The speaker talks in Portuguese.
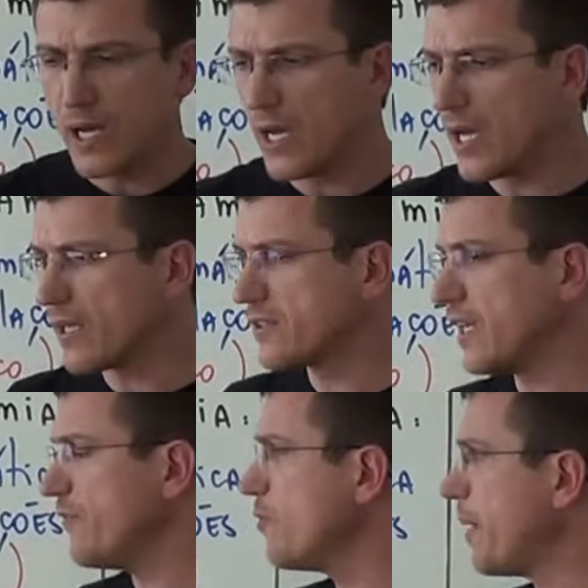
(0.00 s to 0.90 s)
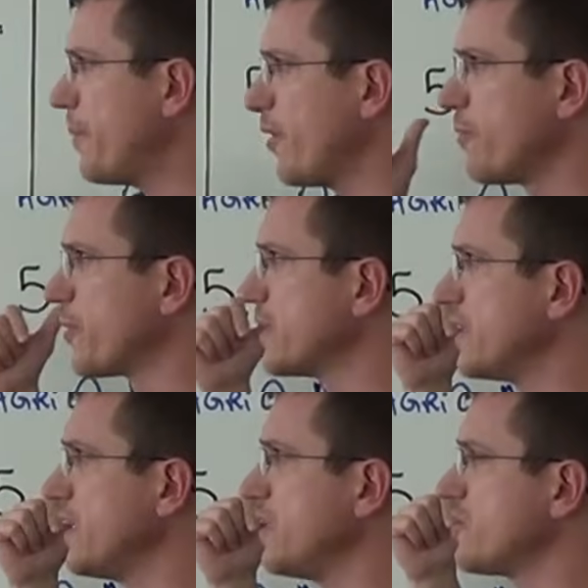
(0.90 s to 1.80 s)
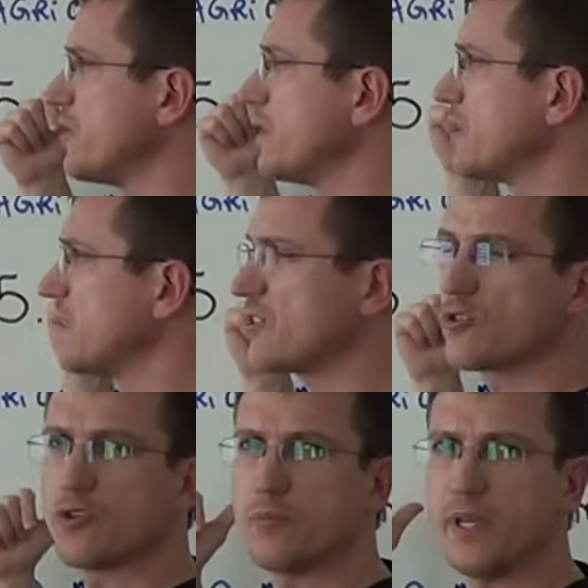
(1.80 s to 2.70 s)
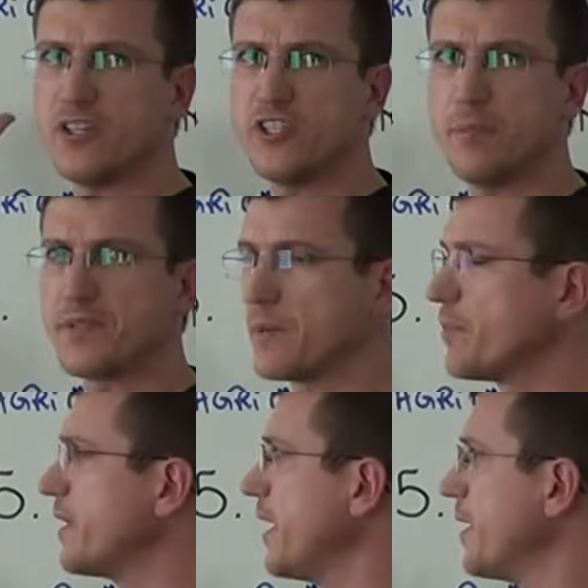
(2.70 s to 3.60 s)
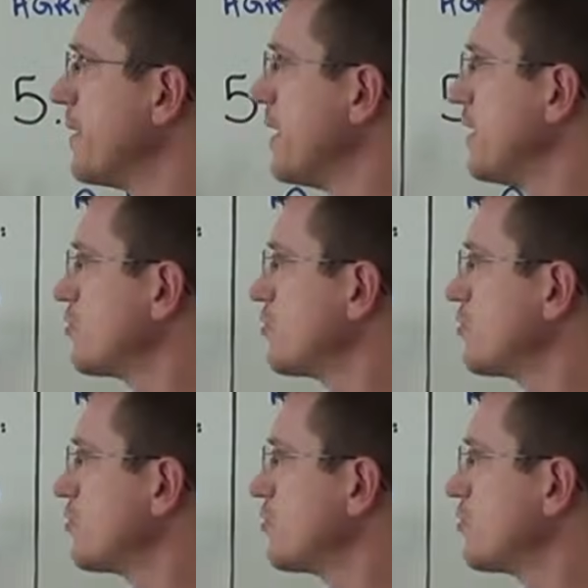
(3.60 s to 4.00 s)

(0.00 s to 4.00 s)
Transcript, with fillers: ah, teve um papel importante da astronomia egípcia, por quê?